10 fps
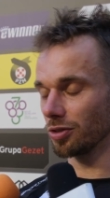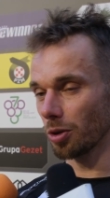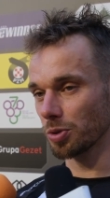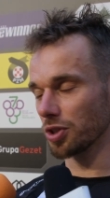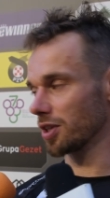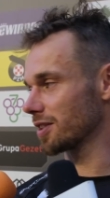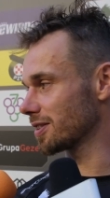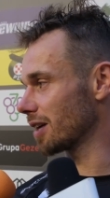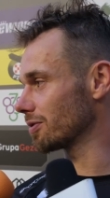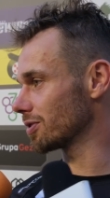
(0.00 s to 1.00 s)
dobrze się
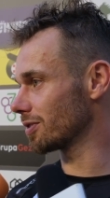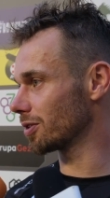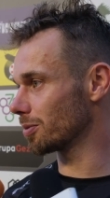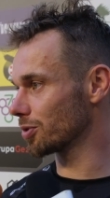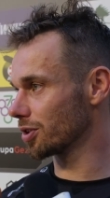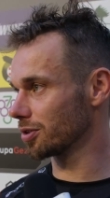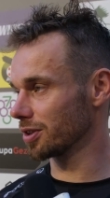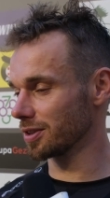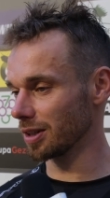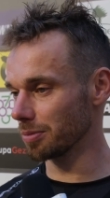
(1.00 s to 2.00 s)
nastawić, wiadomo, że to
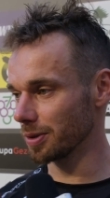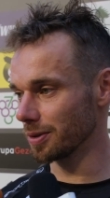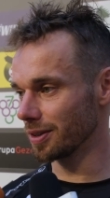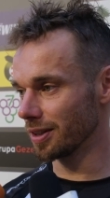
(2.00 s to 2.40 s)
jest jakby